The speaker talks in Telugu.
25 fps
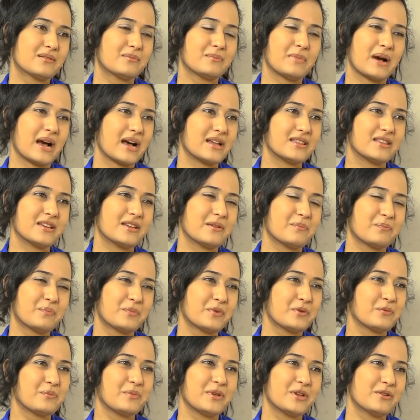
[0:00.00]
బాధ
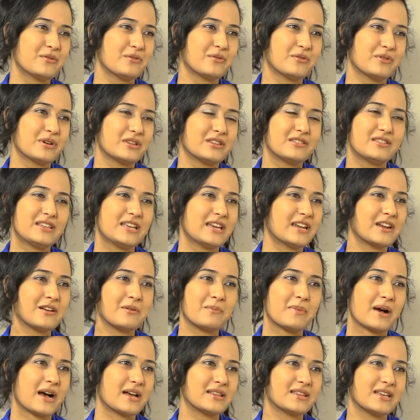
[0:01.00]
ఇప్పుడు మీకు
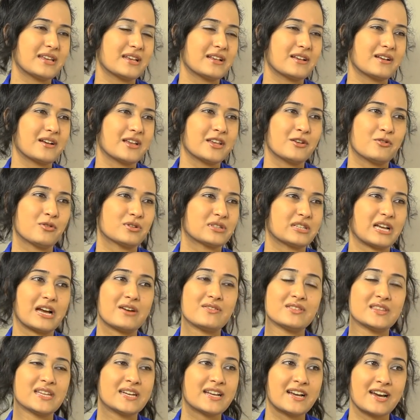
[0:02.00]
తీరని బాధ ఇంకా
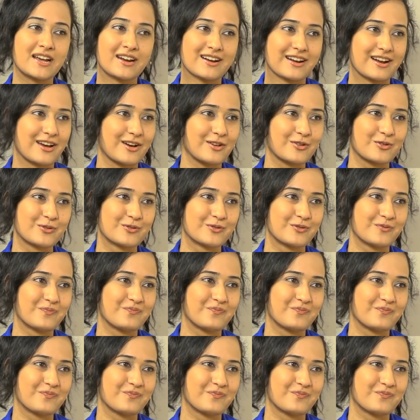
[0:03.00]
సావిత్రి గారు రారు